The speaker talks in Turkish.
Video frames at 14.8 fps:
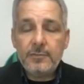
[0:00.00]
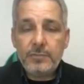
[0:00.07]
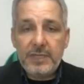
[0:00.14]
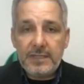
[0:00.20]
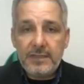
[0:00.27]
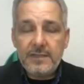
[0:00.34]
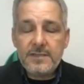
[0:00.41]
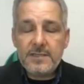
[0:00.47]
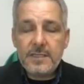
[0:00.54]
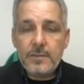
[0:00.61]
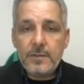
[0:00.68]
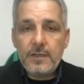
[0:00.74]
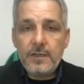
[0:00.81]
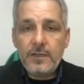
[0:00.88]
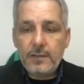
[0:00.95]
bildiğiniz
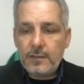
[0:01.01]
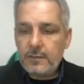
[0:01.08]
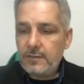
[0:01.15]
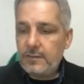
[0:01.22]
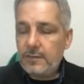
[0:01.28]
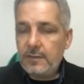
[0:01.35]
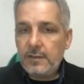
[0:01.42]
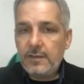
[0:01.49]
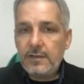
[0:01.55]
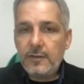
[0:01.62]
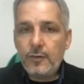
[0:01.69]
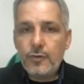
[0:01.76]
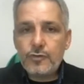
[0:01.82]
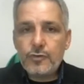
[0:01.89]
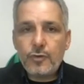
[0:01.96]
gibi e,
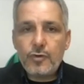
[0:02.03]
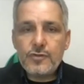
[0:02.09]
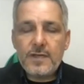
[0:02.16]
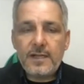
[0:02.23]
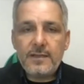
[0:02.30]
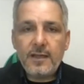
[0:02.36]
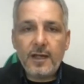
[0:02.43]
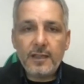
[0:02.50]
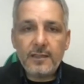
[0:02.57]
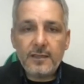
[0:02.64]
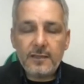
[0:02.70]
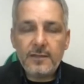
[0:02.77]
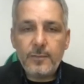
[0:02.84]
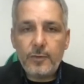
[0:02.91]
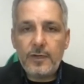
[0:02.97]
Özgür Özel de
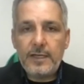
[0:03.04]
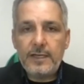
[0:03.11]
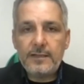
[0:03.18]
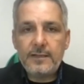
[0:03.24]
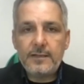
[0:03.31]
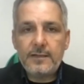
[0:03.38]
atladı böyle.